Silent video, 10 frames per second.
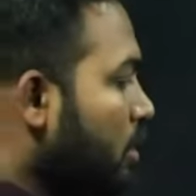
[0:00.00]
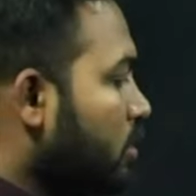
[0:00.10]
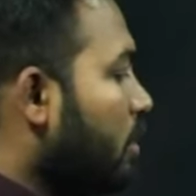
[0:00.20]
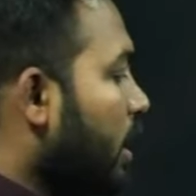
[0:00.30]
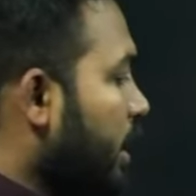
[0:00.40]

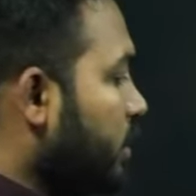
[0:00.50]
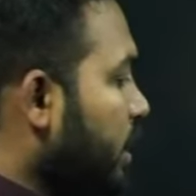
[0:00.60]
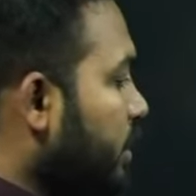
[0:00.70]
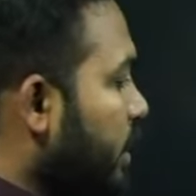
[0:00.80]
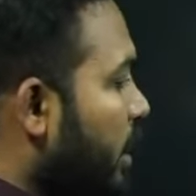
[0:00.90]
సో అన్నీ
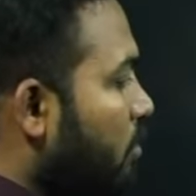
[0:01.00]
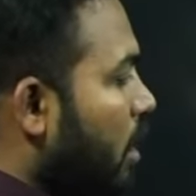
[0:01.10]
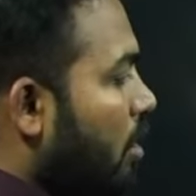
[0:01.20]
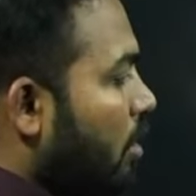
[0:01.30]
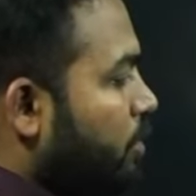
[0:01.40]
చెక్ చేయకుండా
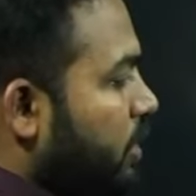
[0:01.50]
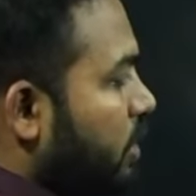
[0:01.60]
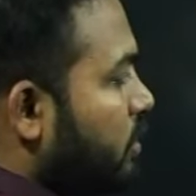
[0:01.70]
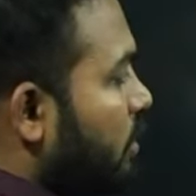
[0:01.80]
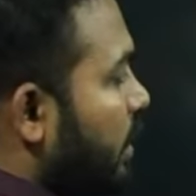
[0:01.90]

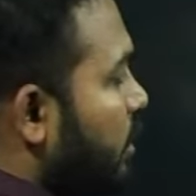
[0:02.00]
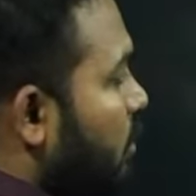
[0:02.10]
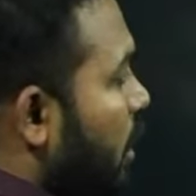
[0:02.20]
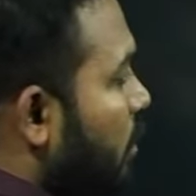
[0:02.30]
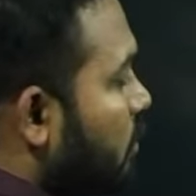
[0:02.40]
ఆప్షన్స్తో
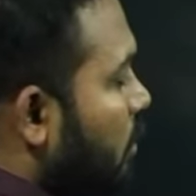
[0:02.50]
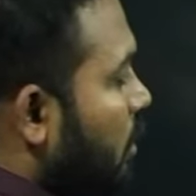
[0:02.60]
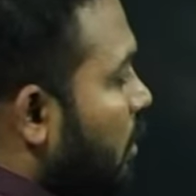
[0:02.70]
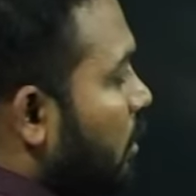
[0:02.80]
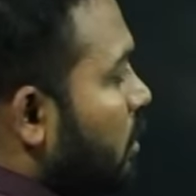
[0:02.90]
వెళ్తున్నాను
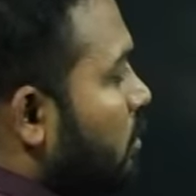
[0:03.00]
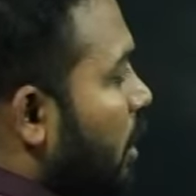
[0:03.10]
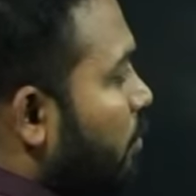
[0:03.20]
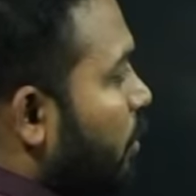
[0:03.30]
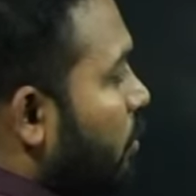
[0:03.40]
సో
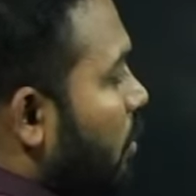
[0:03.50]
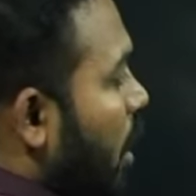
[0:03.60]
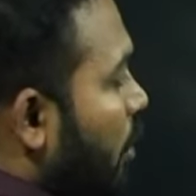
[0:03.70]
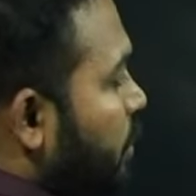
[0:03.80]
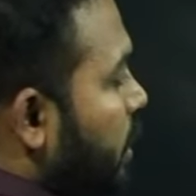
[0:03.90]
ఇప్పుడు
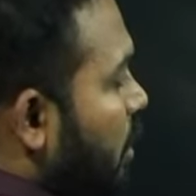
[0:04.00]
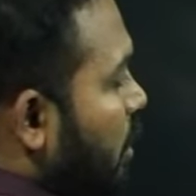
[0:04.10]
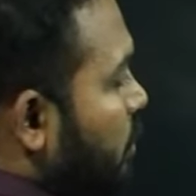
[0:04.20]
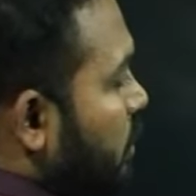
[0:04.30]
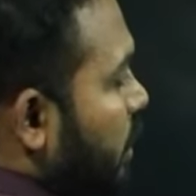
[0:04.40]
ఆప్షన్లో
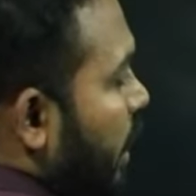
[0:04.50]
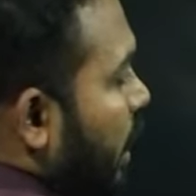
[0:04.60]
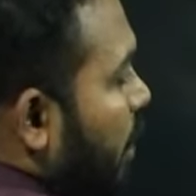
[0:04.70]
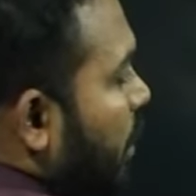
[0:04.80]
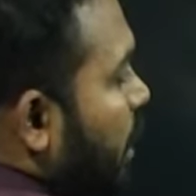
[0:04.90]
చూస్తే
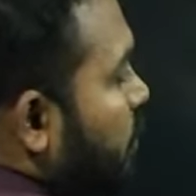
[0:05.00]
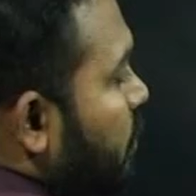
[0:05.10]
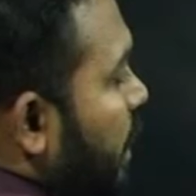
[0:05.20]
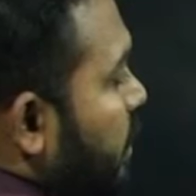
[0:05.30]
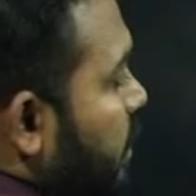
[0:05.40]
మనం
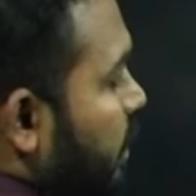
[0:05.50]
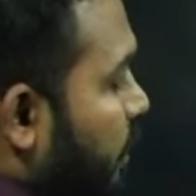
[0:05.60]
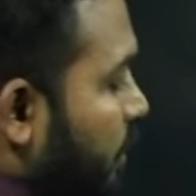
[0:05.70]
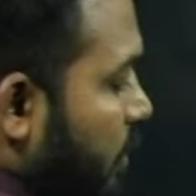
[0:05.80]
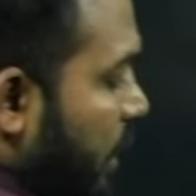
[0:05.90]
చూడాల్సింది
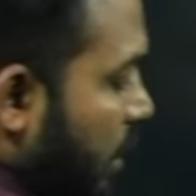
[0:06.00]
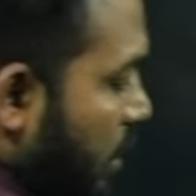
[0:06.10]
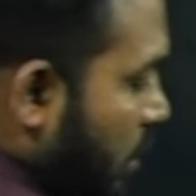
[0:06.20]
ఫిఫ్త్ లెటర్